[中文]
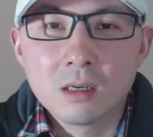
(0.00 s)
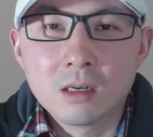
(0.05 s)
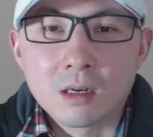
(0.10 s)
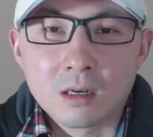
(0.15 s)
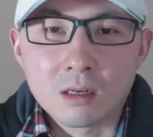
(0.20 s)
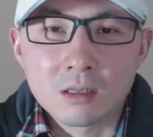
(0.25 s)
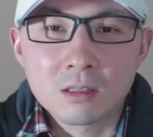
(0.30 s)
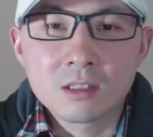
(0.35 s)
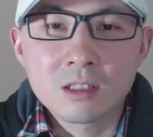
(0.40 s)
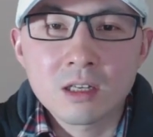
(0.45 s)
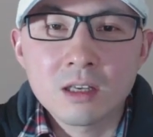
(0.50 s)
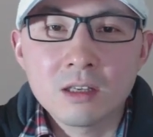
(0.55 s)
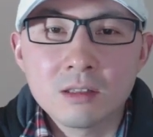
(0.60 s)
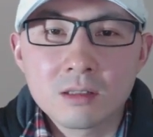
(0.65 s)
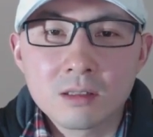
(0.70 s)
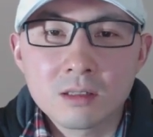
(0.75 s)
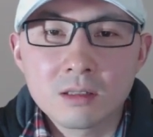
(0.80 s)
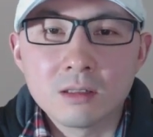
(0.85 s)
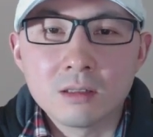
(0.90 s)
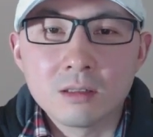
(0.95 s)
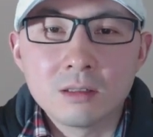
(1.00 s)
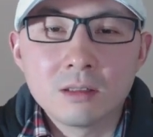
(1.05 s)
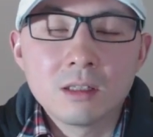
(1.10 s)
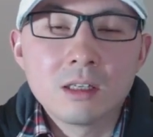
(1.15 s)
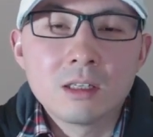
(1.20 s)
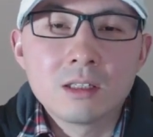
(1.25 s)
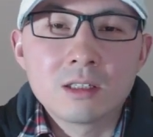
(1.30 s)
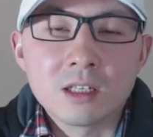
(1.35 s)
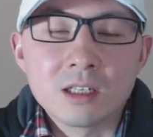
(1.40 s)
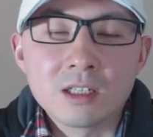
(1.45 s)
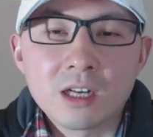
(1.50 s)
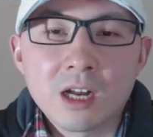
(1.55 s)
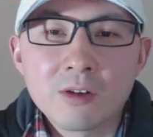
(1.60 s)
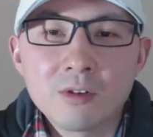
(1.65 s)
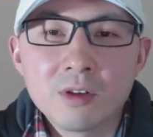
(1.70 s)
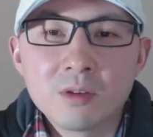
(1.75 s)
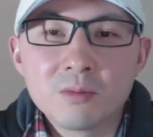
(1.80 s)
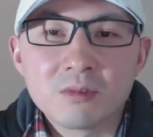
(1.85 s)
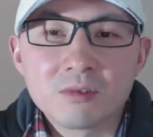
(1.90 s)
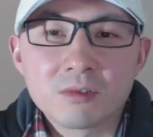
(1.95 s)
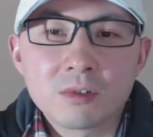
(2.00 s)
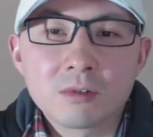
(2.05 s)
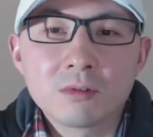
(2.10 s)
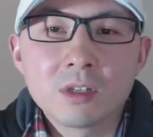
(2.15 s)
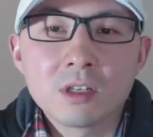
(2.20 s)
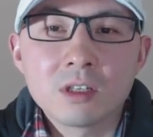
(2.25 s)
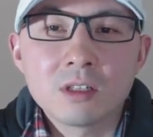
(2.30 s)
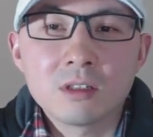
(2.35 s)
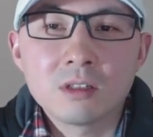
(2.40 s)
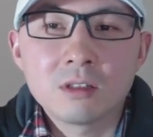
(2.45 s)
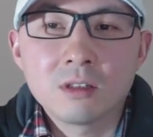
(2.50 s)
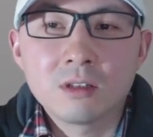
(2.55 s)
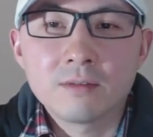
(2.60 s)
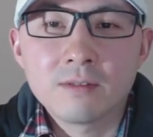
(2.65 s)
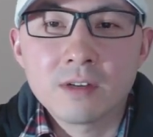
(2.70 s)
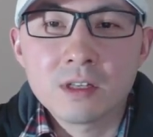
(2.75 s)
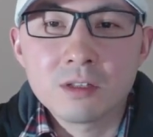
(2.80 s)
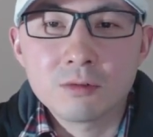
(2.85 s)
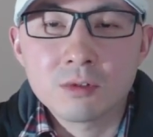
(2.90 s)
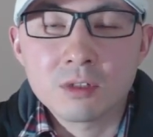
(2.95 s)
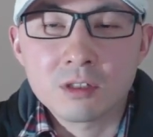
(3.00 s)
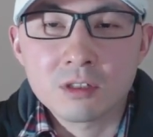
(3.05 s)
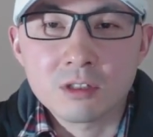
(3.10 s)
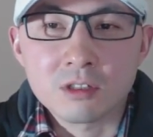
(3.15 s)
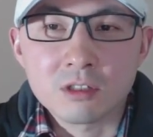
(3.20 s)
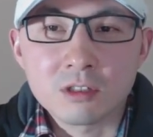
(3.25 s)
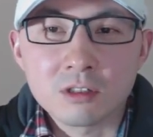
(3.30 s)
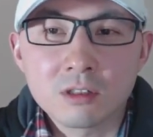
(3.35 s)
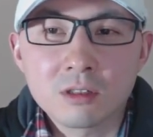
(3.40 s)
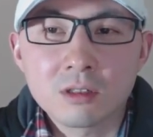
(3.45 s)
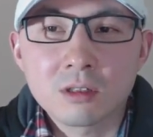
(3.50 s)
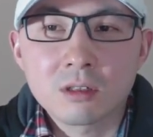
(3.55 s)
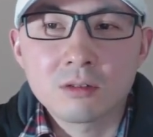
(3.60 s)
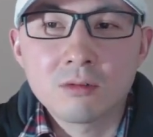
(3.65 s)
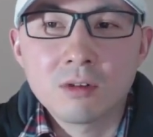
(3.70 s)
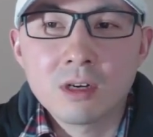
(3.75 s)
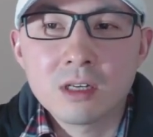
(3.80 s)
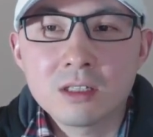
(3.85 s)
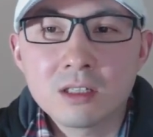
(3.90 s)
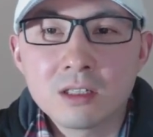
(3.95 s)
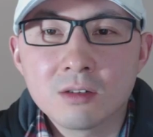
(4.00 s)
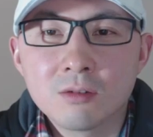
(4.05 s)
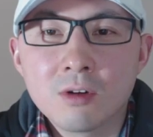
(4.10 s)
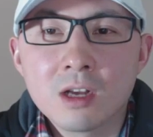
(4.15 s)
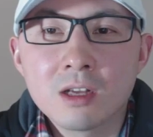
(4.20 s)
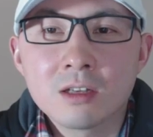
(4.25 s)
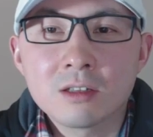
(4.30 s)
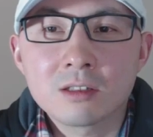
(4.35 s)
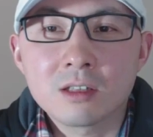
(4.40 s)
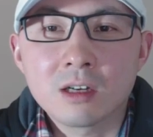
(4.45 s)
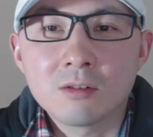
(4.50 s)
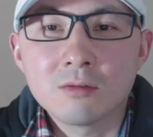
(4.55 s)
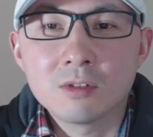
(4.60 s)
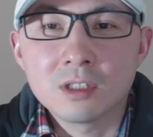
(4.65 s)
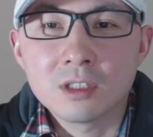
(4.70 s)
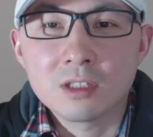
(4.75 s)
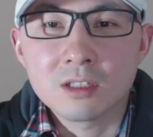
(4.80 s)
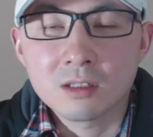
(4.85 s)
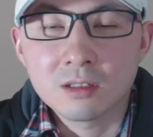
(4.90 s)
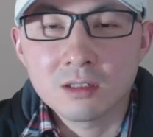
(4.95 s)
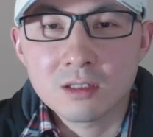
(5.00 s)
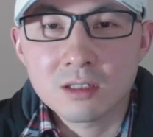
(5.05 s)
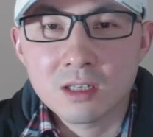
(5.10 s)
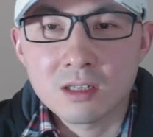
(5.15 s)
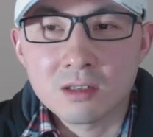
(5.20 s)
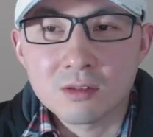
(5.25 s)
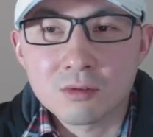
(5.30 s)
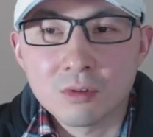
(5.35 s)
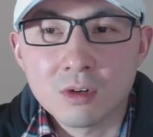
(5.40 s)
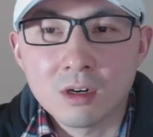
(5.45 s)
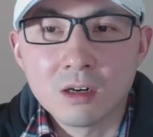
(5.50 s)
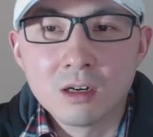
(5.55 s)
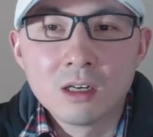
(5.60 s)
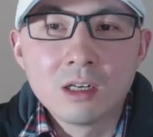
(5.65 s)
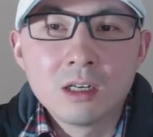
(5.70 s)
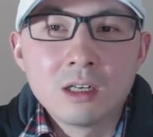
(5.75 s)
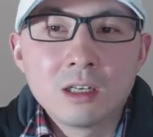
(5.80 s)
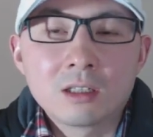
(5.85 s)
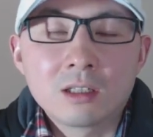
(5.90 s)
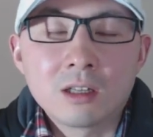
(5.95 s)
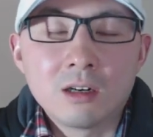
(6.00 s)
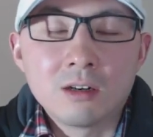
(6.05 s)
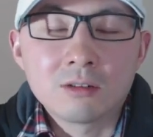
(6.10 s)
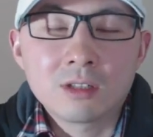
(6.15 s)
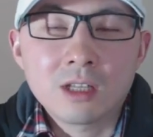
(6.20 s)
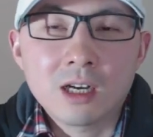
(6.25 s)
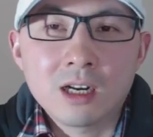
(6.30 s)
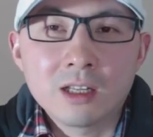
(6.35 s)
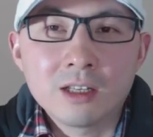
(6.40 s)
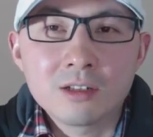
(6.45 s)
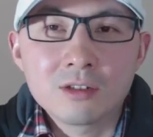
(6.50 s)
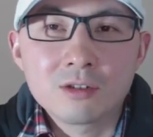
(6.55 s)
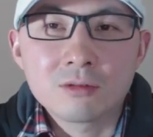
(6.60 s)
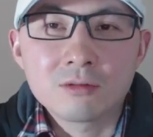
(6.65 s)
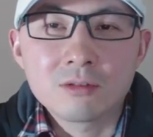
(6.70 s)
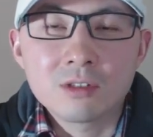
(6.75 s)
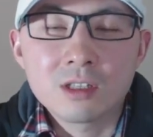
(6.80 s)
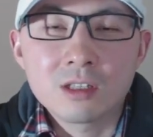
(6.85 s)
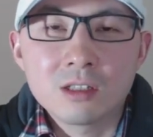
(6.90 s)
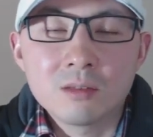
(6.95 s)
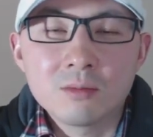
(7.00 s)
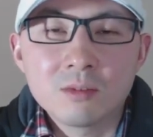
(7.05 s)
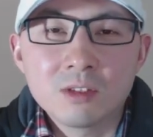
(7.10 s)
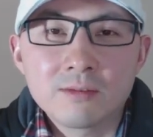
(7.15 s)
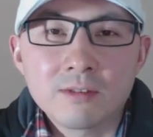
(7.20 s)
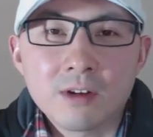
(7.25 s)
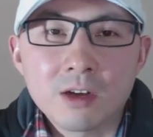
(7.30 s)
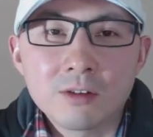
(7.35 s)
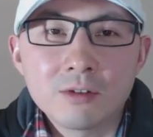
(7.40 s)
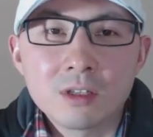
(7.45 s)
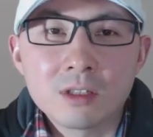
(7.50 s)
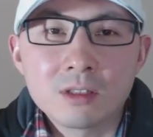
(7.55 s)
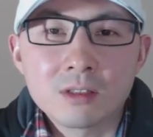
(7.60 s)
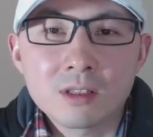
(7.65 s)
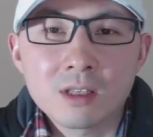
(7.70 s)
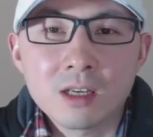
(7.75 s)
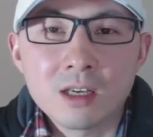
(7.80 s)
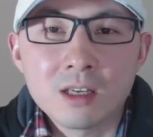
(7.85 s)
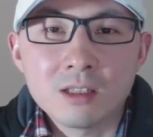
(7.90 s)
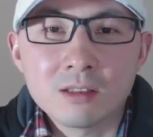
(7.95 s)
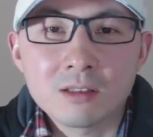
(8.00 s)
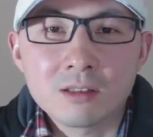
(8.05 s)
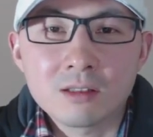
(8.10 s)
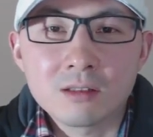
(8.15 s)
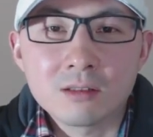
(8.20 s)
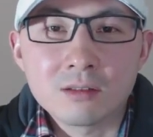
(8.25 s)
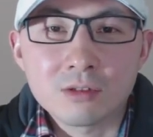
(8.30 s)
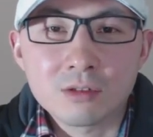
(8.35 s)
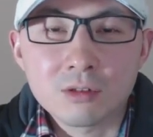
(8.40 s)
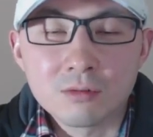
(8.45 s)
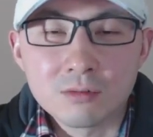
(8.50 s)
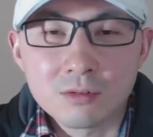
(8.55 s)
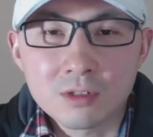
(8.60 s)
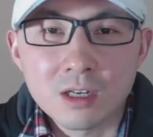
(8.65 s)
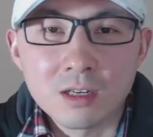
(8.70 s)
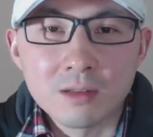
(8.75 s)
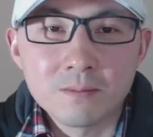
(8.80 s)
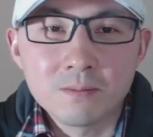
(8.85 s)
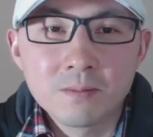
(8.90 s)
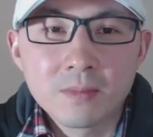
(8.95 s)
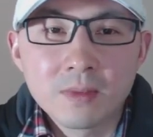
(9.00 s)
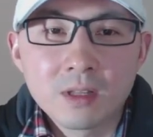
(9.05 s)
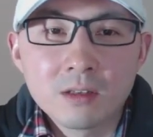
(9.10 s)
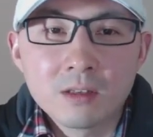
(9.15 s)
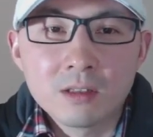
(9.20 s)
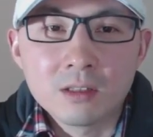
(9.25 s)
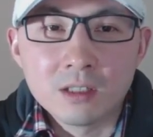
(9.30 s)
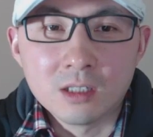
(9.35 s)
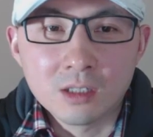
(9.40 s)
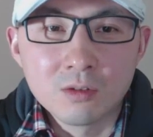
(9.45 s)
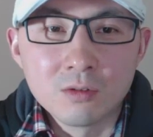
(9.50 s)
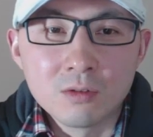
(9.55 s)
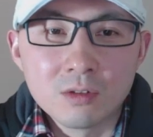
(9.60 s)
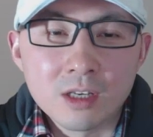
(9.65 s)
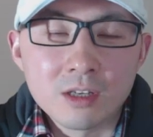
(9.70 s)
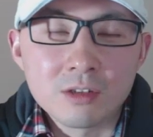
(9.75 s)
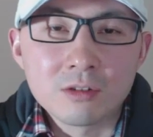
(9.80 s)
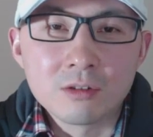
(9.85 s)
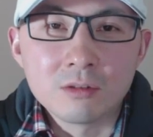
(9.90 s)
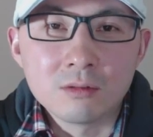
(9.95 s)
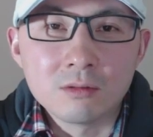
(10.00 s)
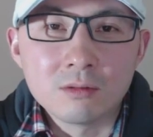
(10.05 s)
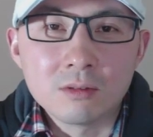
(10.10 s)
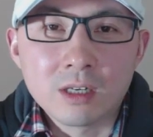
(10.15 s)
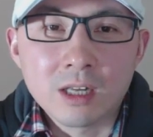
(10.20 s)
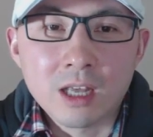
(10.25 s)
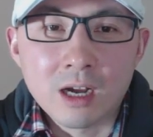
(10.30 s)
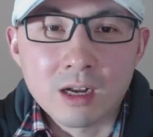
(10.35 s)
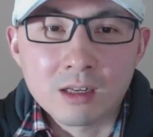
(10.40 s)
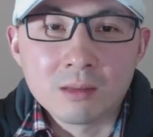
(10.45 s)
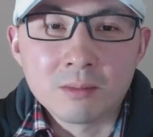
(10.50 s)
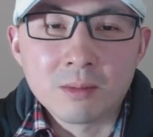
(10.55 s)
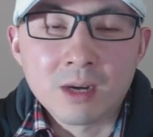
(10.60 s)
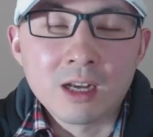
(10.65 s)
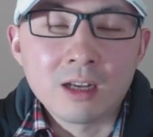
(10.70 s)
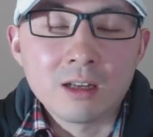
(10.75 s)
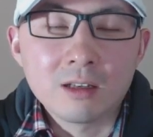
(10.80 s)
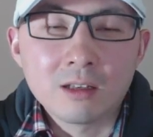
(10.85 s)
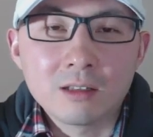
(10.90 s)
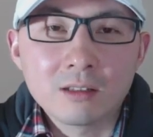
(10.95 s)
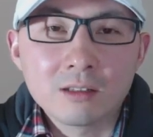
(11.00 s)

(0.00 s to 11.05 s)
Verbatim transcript: 而这一次检察院补充的新的犯罪事实，公安机关掌握的新的线索，到大连中级人民法院再一次重审，一共也就俩礼拜，